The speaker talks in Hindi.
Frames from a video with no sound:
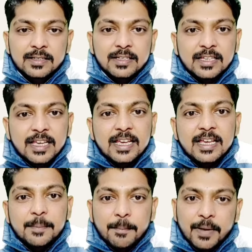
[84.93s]
के
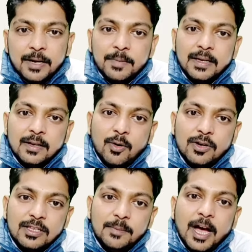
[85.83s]
मन में और
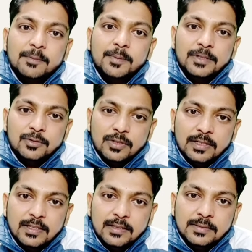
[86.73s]
दिमाग में बन चुकी थी